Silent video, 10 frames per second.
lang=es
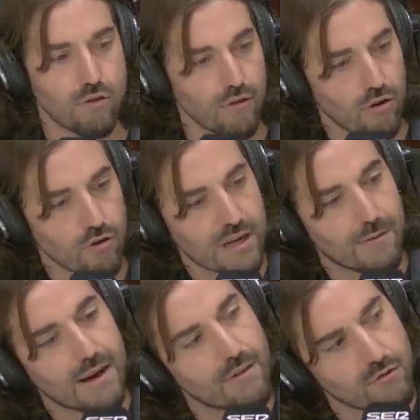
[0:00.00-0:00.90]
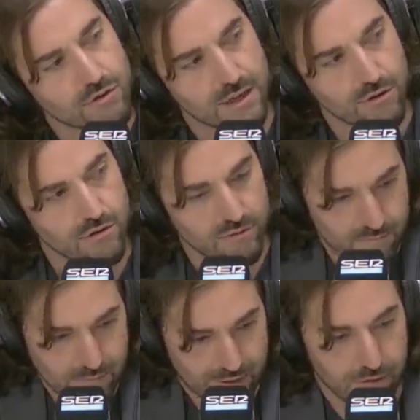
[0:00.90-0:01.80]
Todo lo trabajado dos
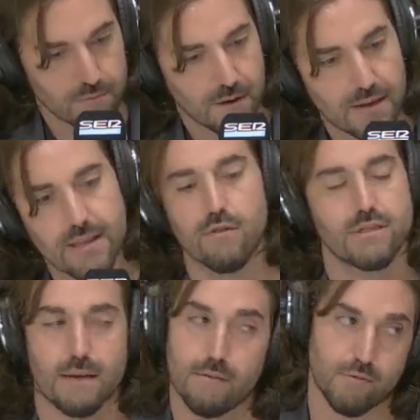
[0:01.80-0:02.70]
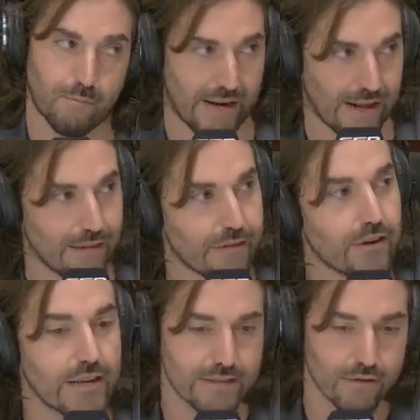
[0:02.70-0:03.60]
años, marzo de 2020 no estábamos para
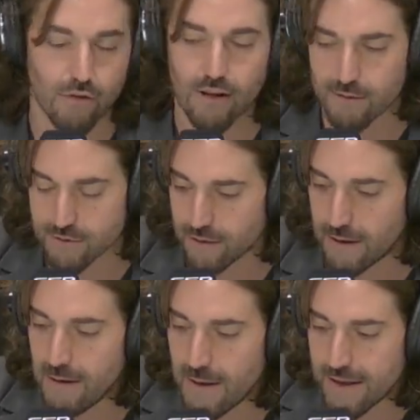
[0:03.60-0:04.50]
canciones, toda la basura.